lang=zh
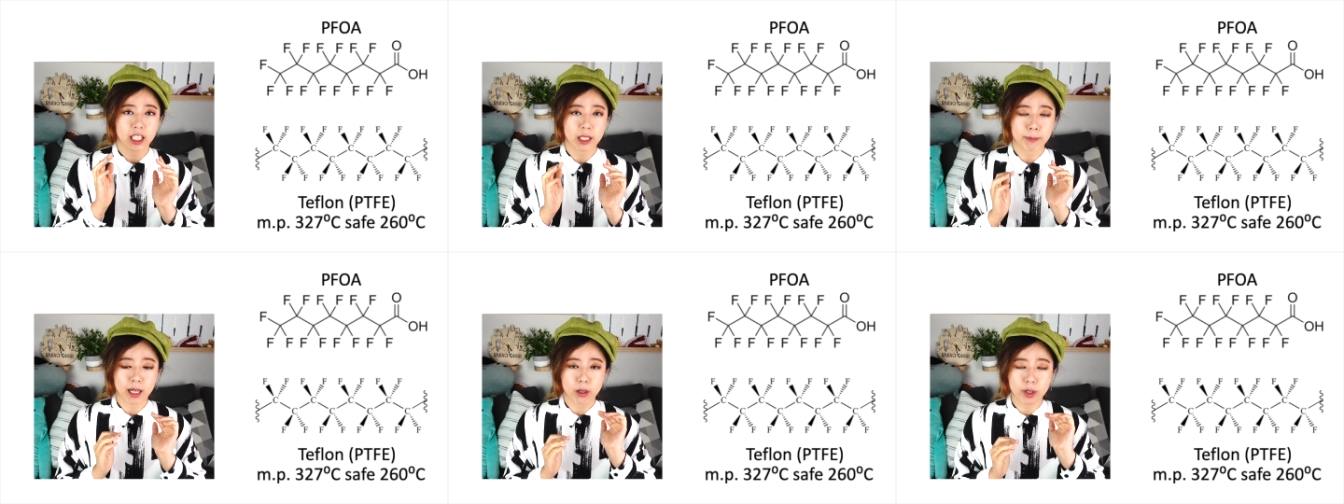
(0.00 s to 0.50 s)

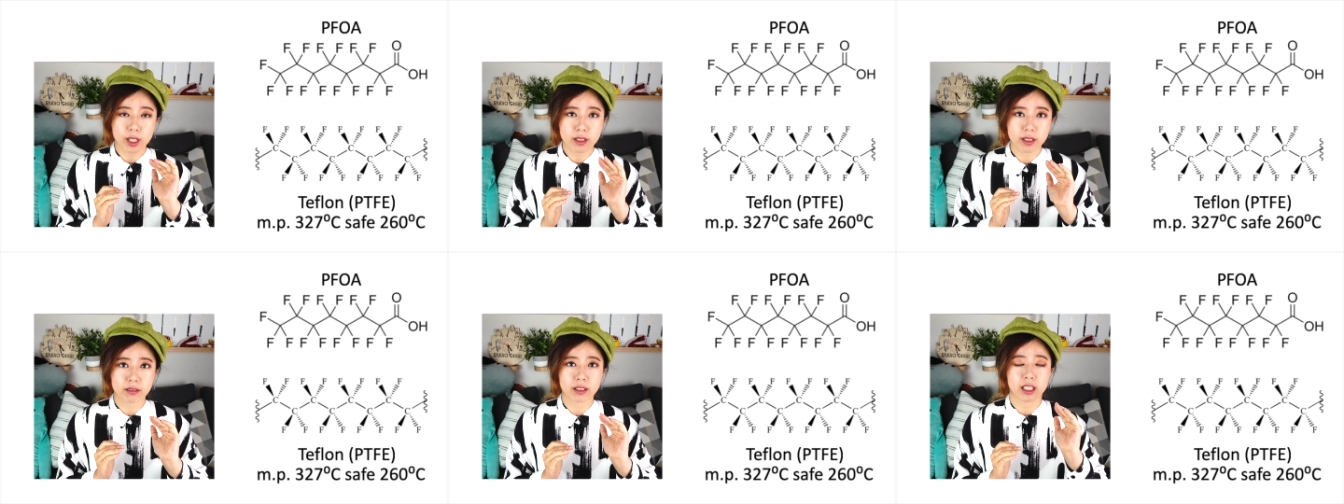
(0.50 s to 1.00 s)
一般会
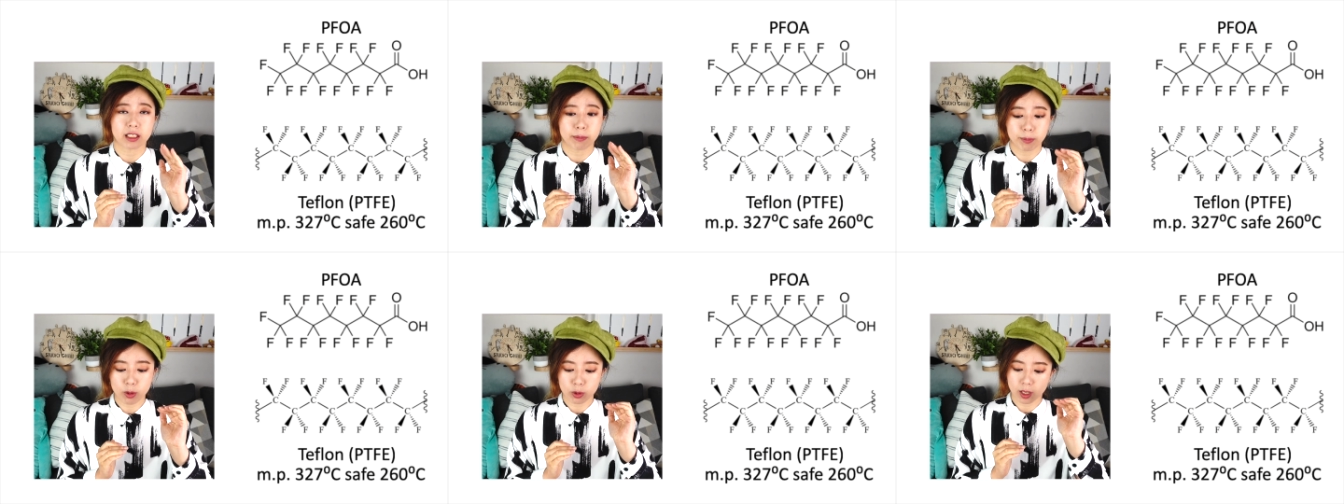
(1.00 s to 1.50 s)
认定你
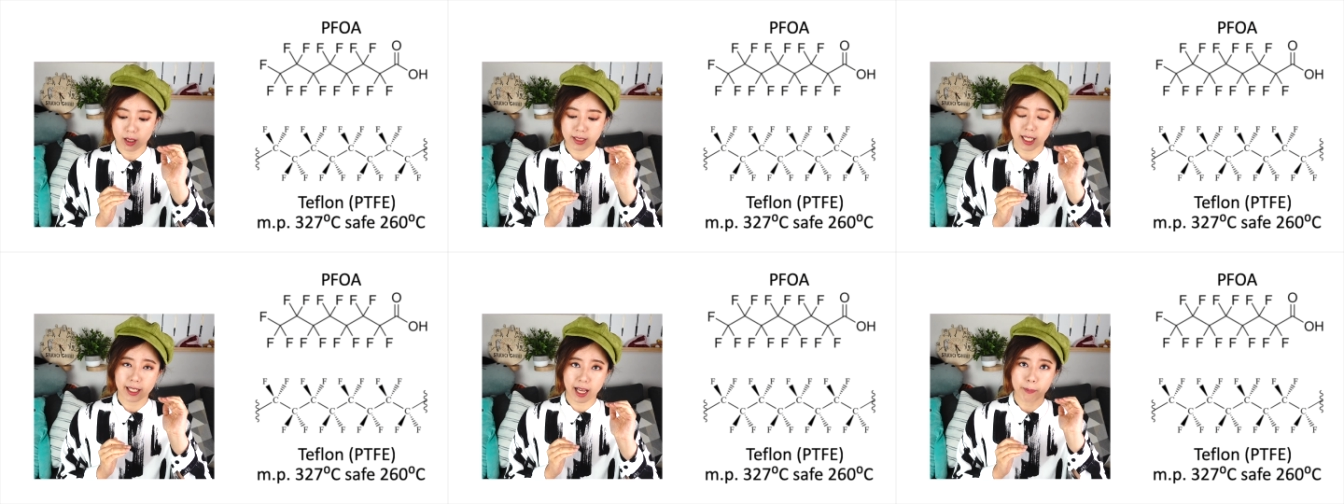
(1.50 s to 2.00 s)
必须要
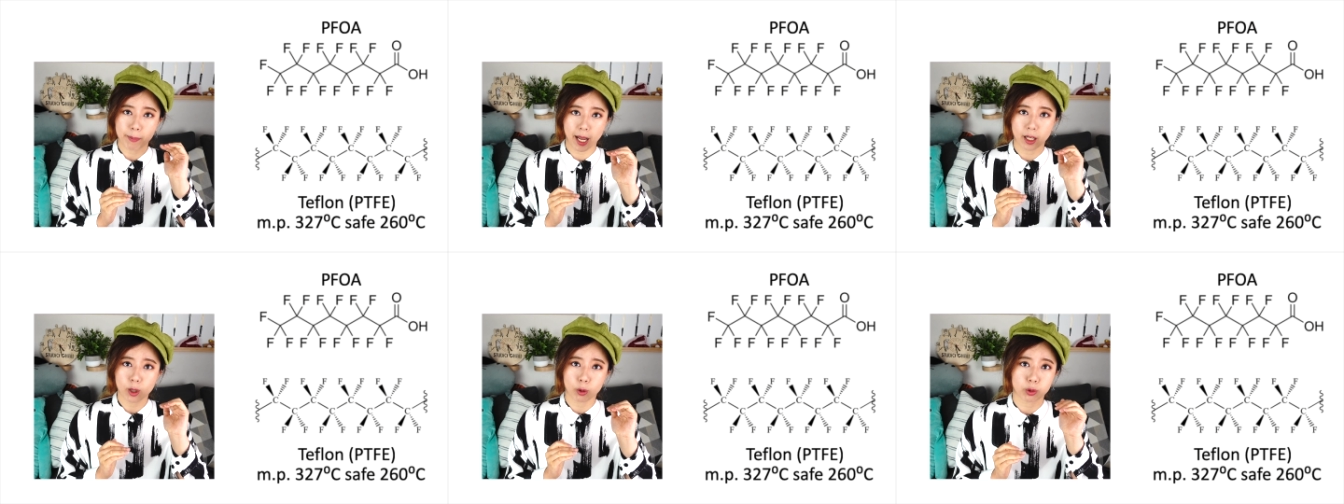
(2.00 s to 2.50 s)
在两
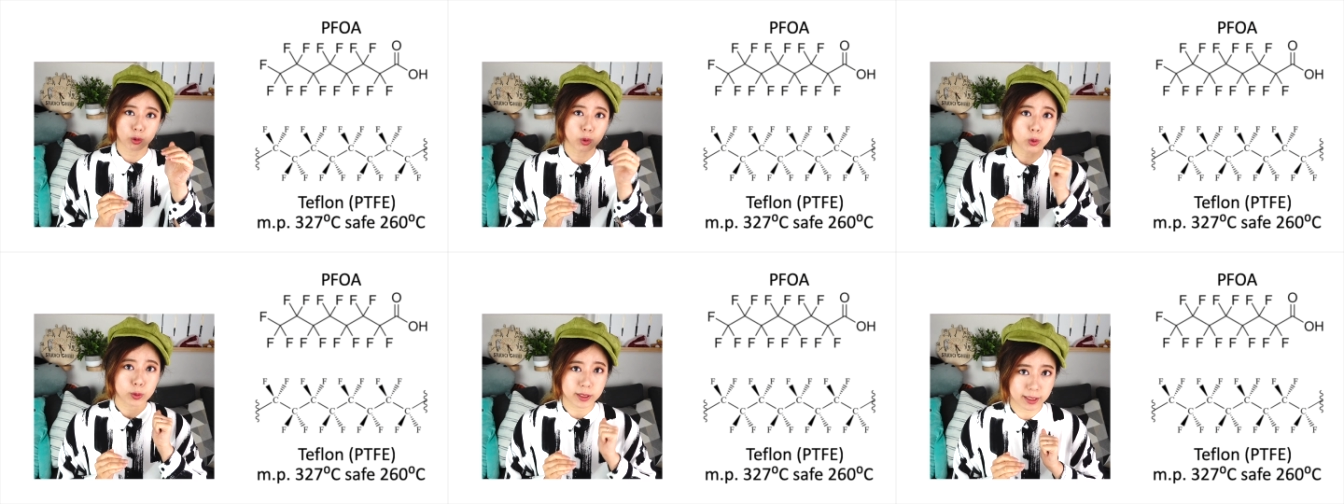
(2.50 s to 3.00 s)
百六十
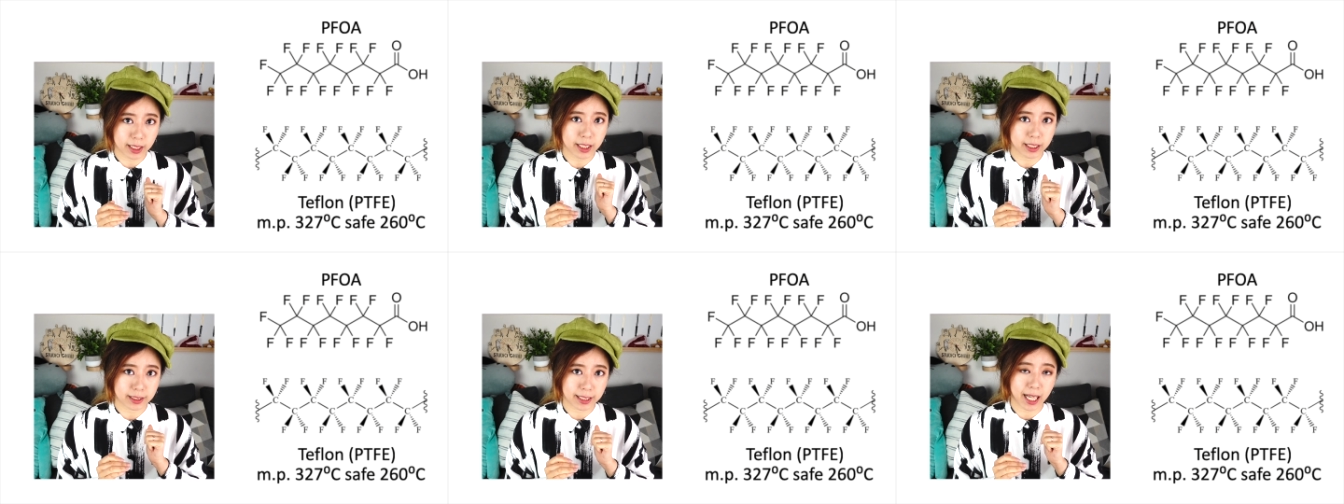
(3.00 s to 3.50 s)
度 C
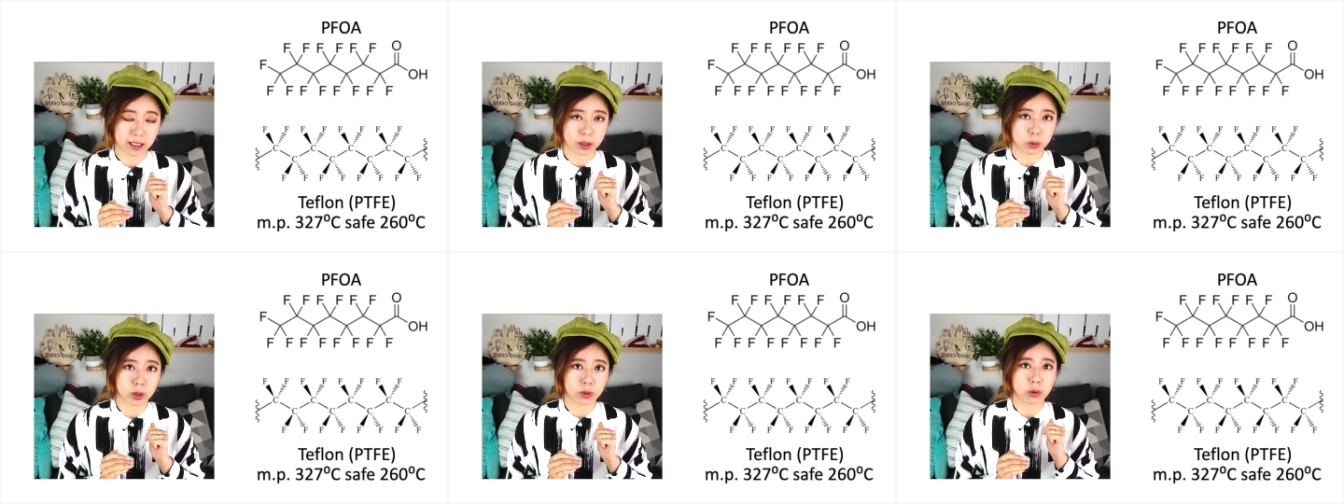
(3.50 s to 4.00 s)
以下
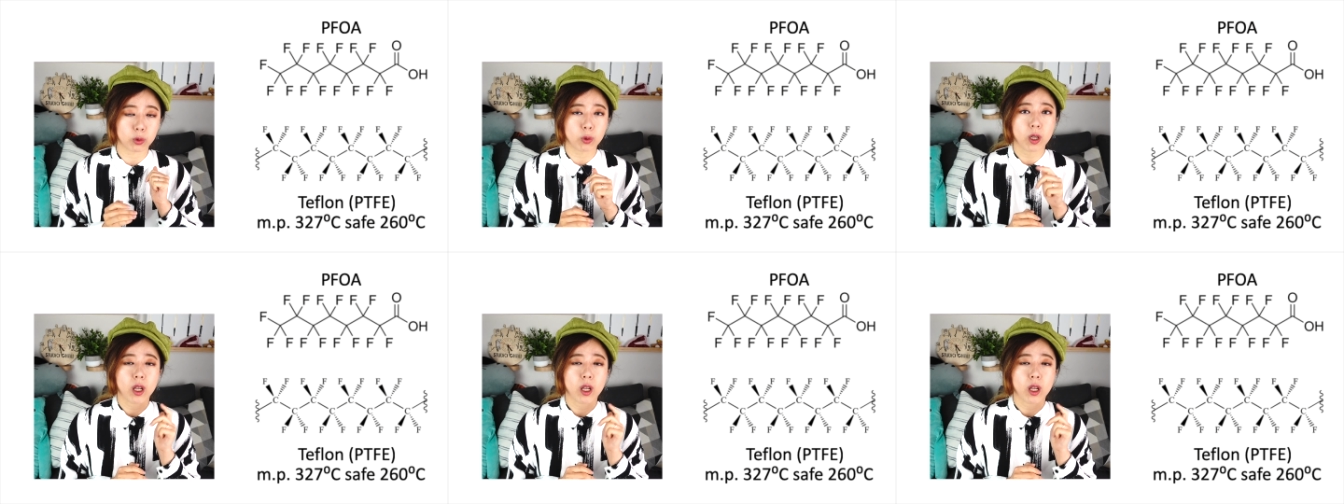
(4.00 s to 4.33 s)
的温度。